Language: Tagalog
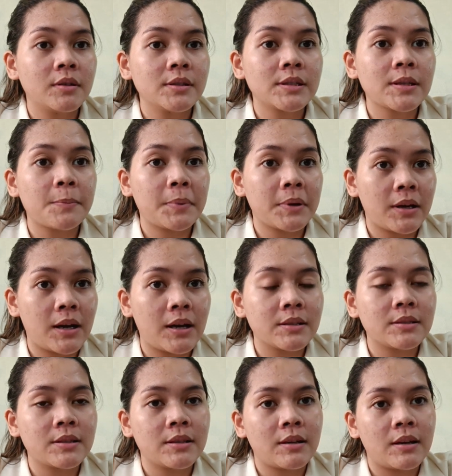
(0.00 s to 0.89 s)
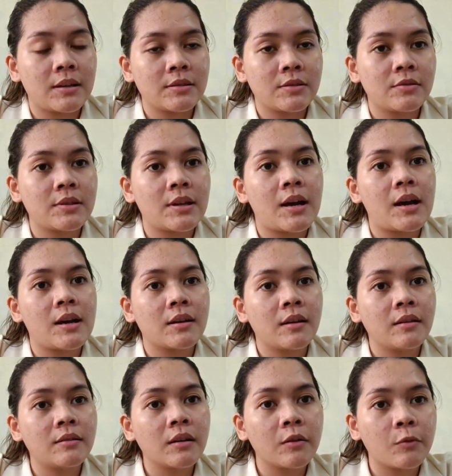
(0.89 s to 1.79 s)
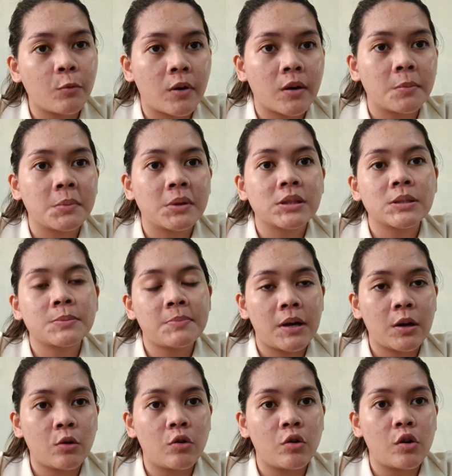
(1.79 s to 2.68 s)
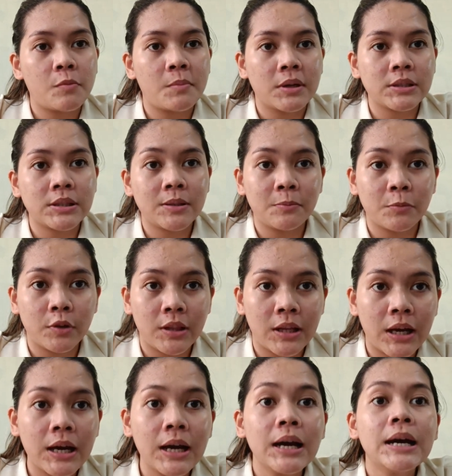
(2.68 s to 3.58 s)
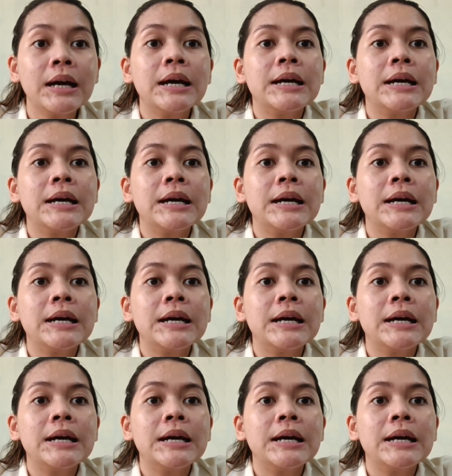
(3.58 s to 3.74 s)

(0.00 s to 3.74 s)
sa pag-aasikaso ng aking requirements bago ako magsimula